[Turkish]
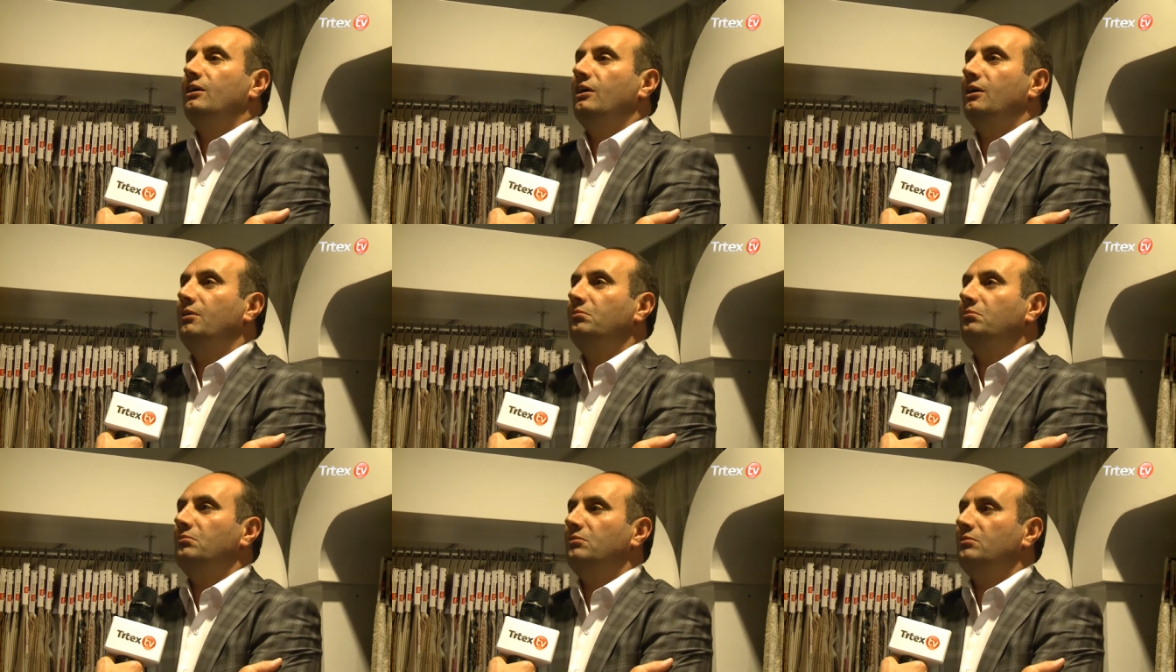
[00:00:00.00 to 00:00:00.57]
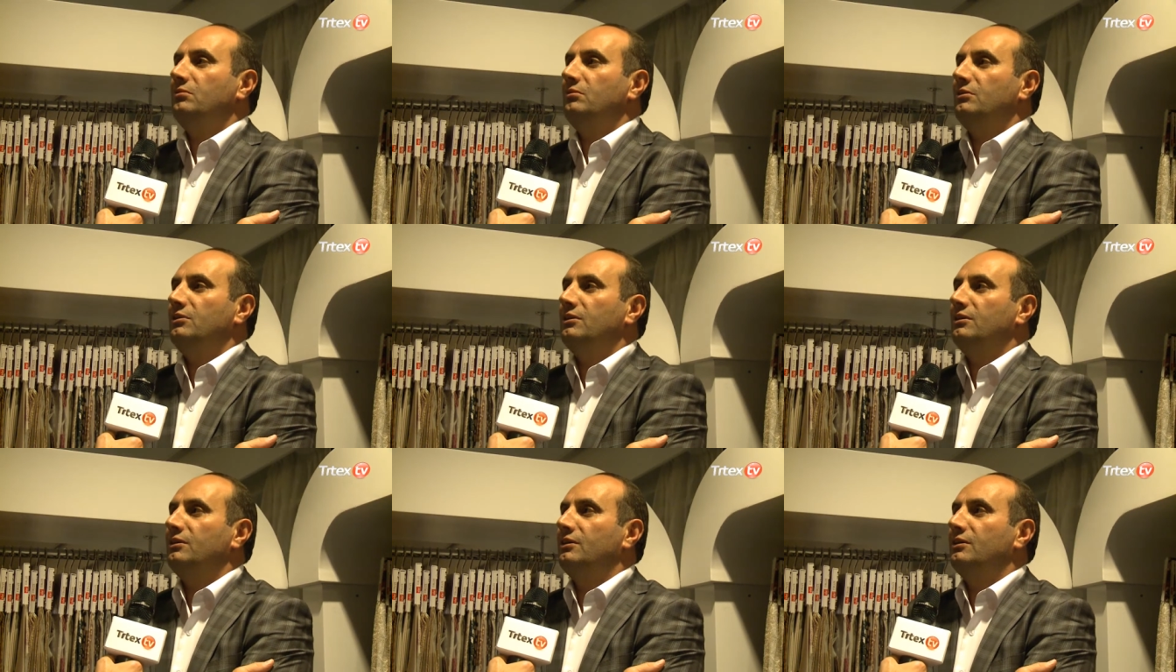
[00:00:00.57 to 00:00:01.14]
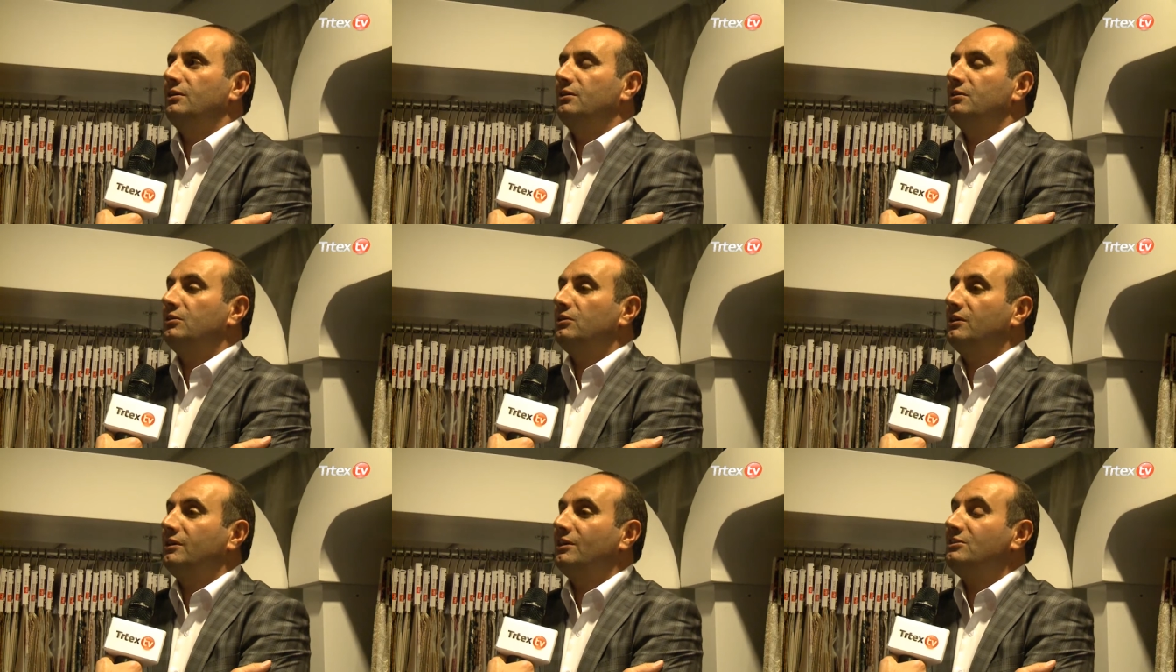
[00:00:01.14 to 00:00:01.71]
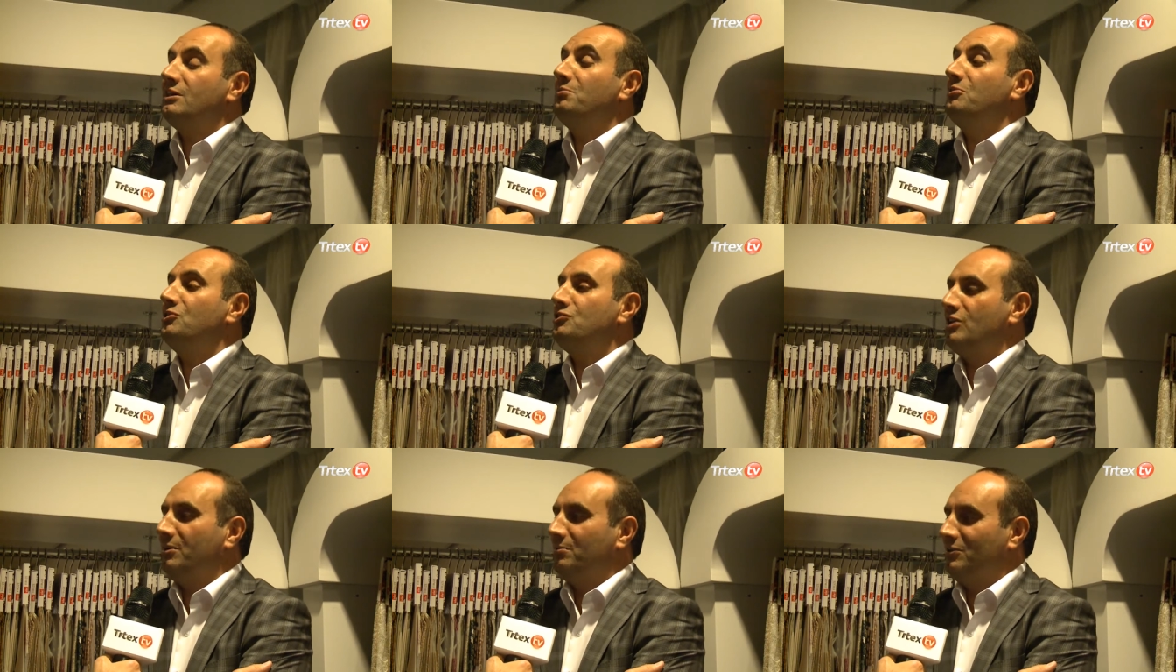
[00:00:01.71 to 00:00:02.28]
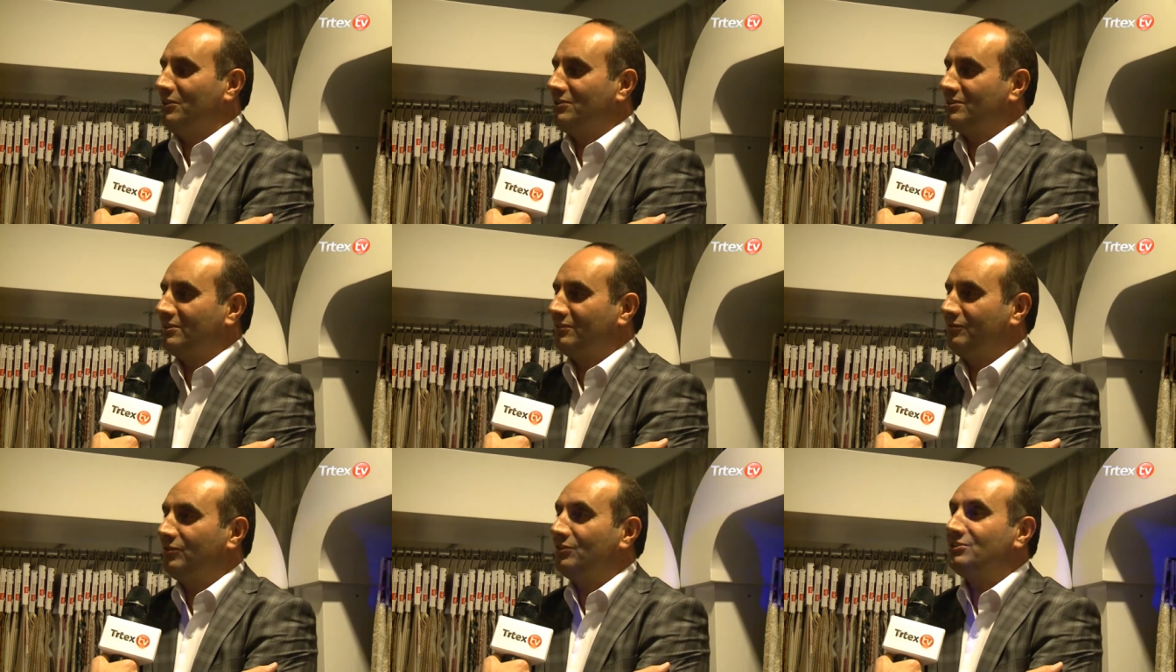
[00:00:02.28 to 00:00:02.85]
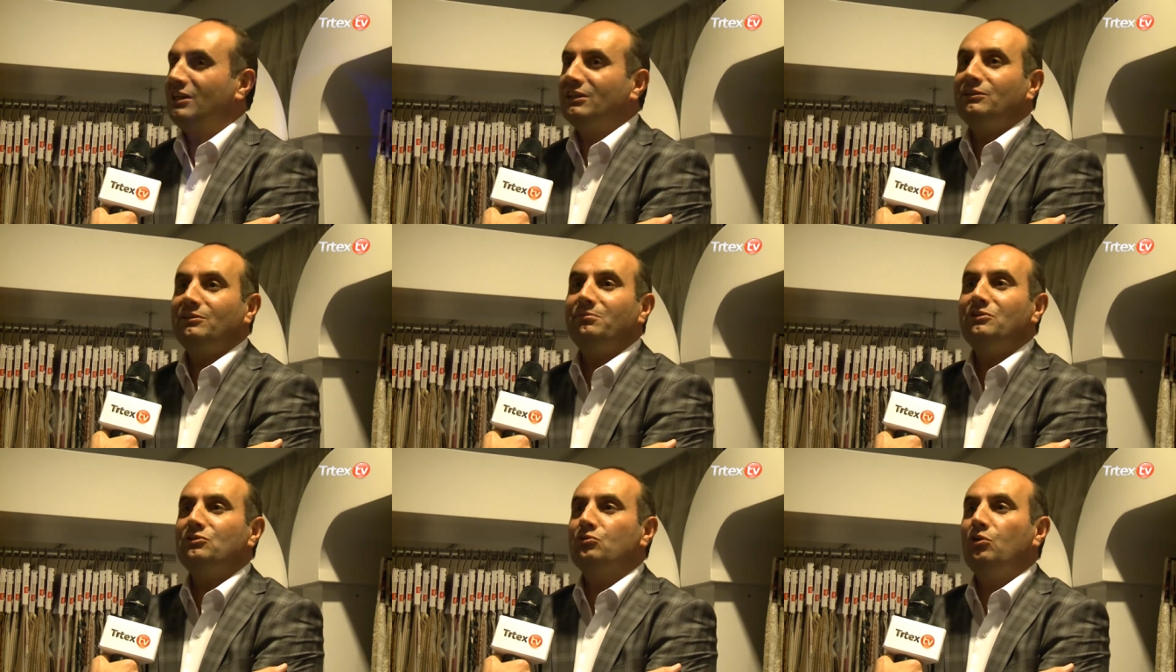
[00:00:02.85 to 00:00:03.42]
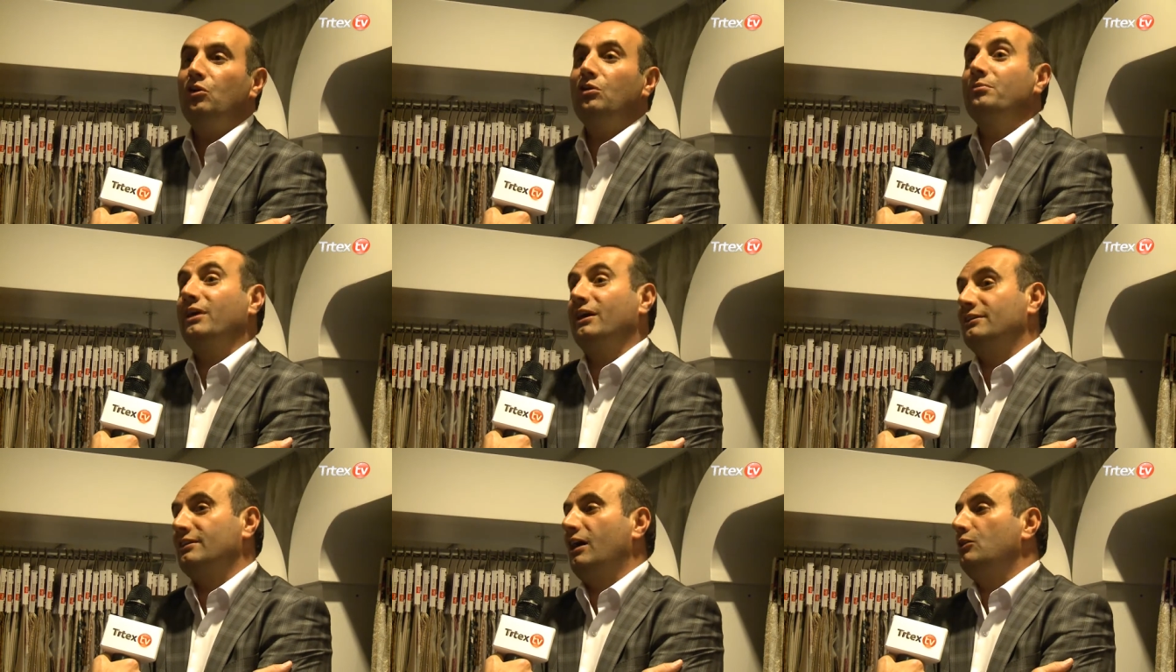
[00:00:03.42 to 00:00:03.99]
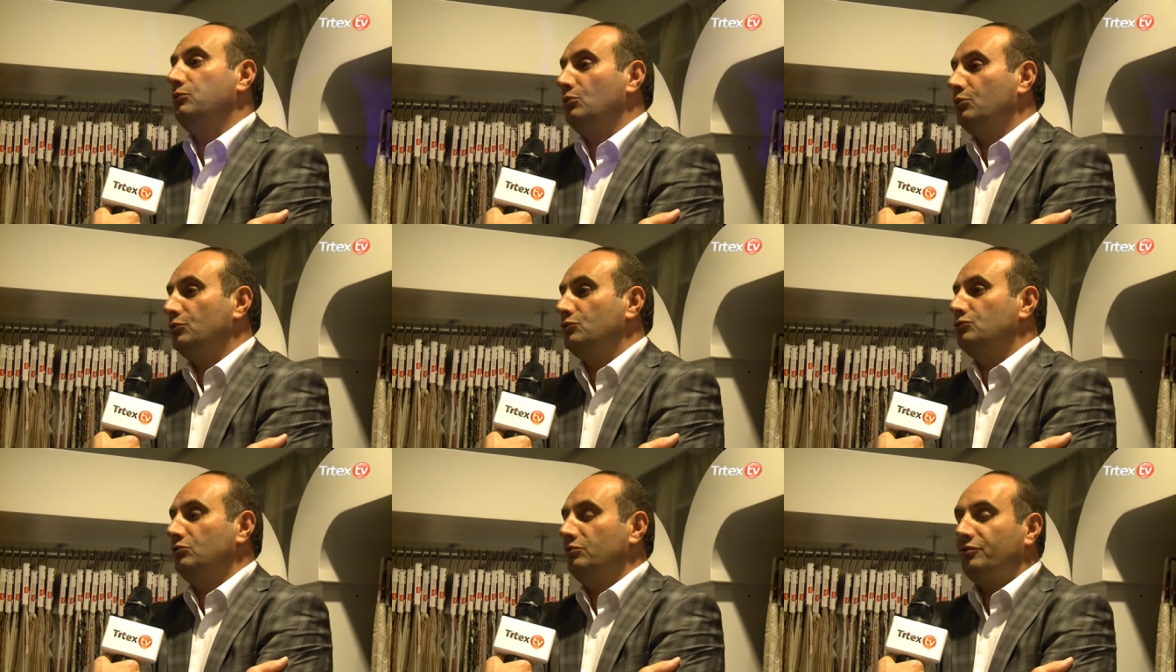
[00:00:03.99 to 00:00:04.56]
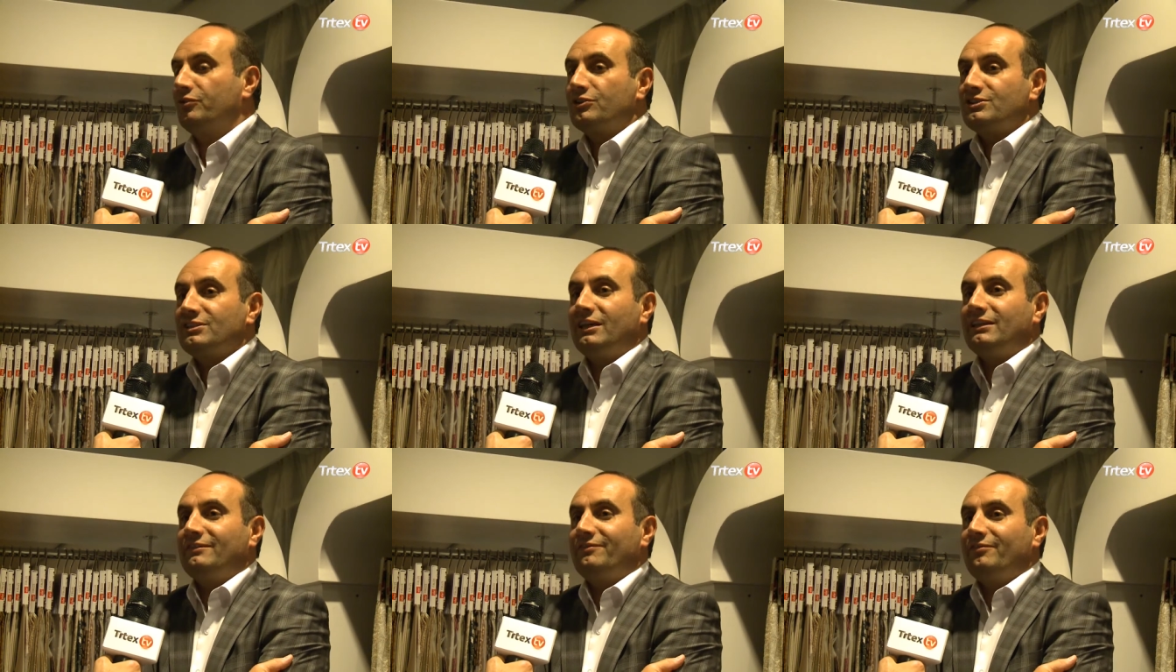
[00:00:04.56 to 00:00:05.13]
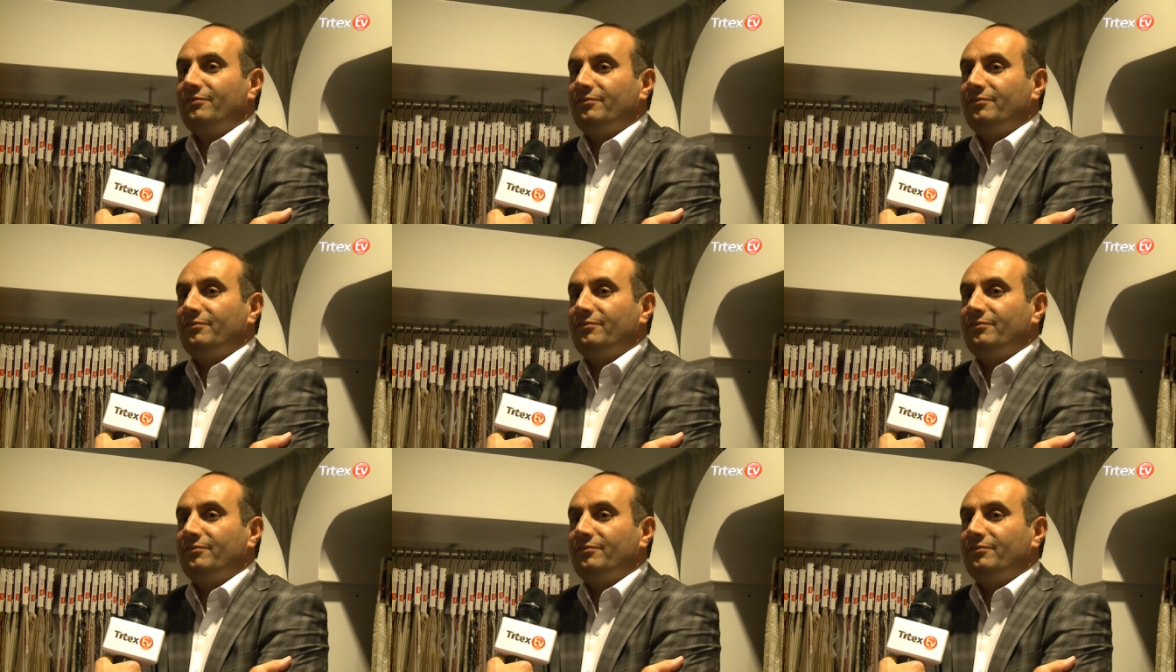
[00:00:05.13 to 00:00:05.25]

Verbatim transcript: Hem e, gezemeyeceğimiz, fırsatımız olmayan, daha doğrusu fırsat